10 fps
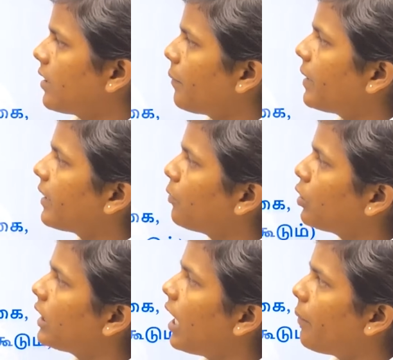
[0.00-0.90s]
ஸோ இப்படி
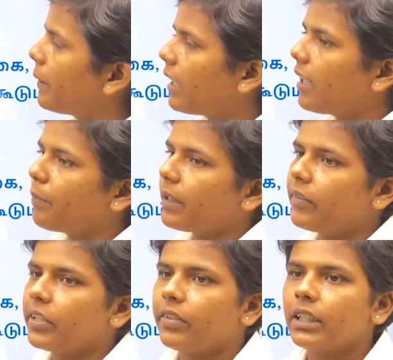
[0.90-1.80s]
இருக்கும்போது ஆப்பிரிக்காவில்
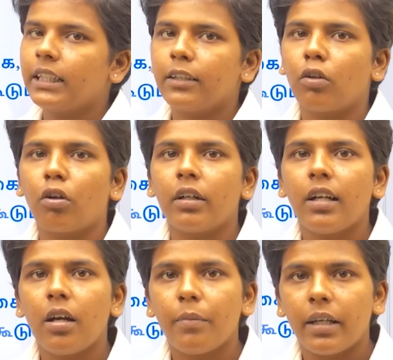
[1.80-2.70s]
பரவிட்டு வருது இது
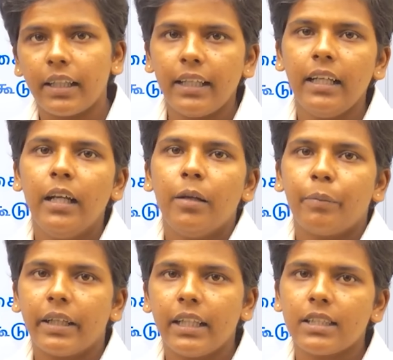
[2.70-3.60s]
கொரோனா மாதிரி
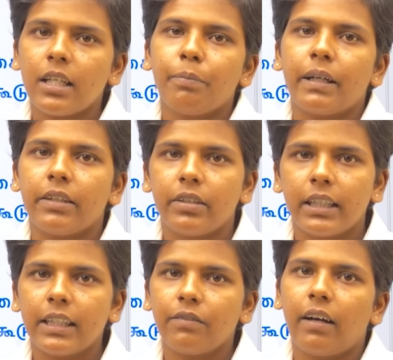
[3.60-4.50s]
பெரிசா
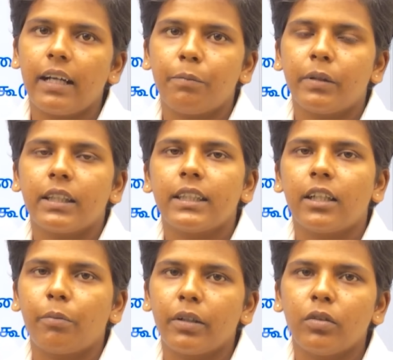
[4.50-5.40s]
பரவுறதுக்கு வாய்ப்பு
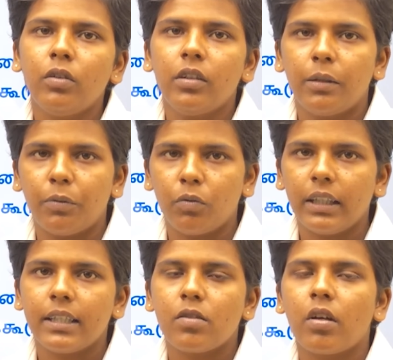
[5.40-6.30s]
இருக்குது அப்படின்னும் இப்போ
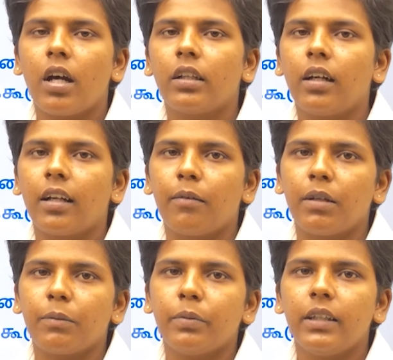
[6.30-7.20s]
உலக சுகாதார
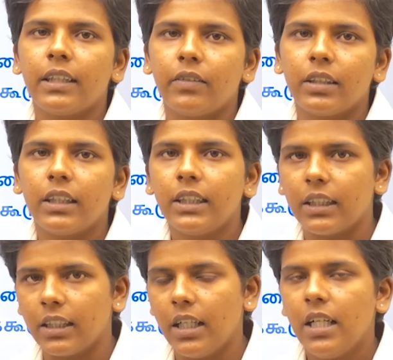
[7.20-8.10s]
அமைப்பு அதை வந்து
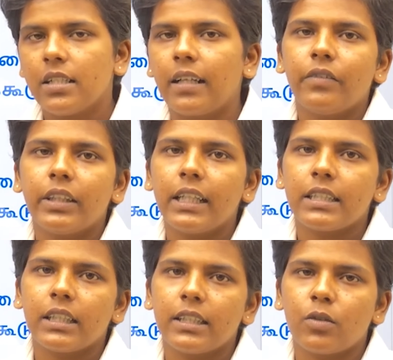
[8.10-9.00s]

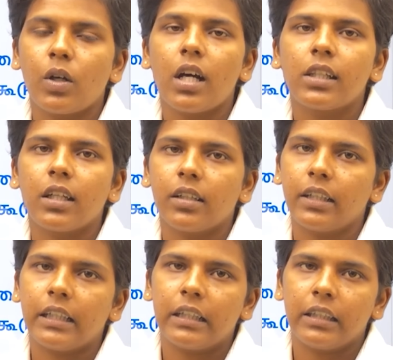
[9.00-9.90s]
சர்வதேச சுகாதார
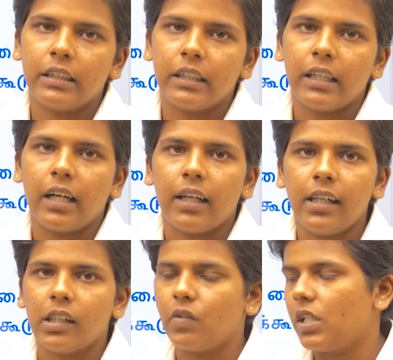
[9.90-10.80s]
நெருக்கடி நிலையாக
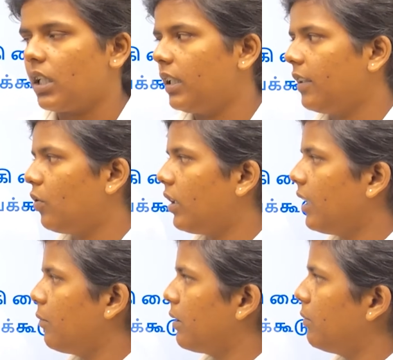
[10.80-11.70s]
அறிவிச்சிருக்கு இந்த
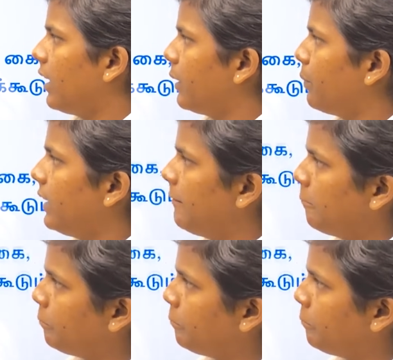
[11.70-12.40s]
குரங்கு அமை பாதிப்பை